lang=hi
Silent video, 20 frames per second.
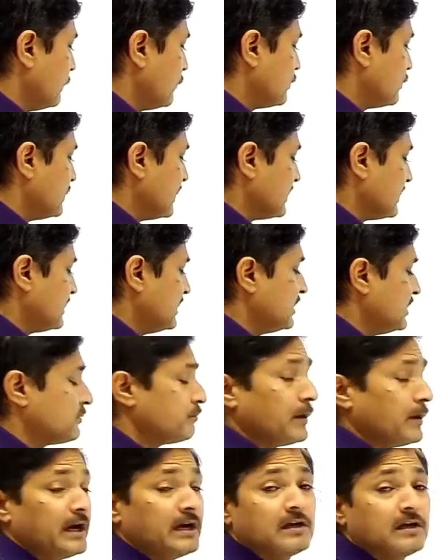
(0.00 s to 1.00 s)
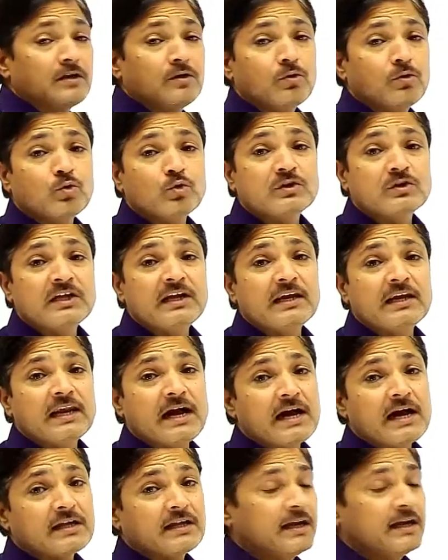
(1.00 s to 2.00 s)
छत्तीस पॉइंट नौ तीन
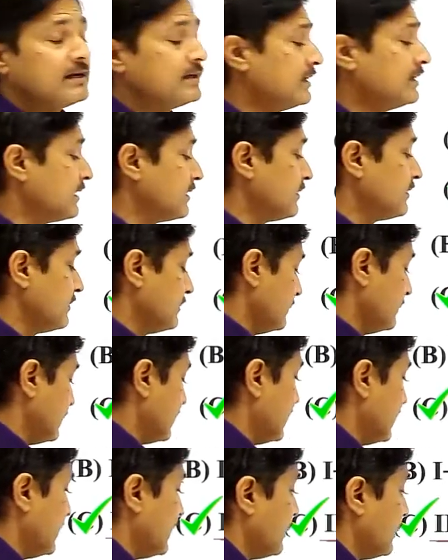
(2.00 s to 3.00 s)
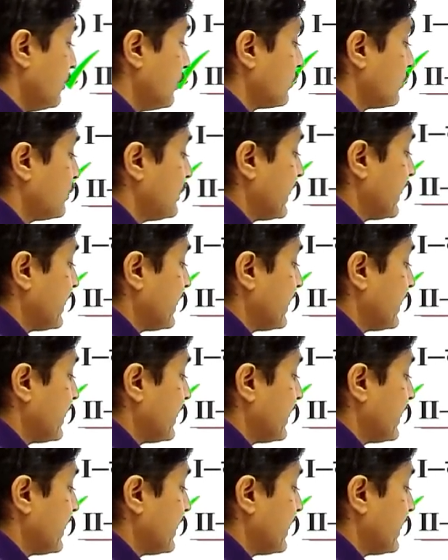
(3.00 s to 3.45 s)
लाख हेक्टर है और सेकंड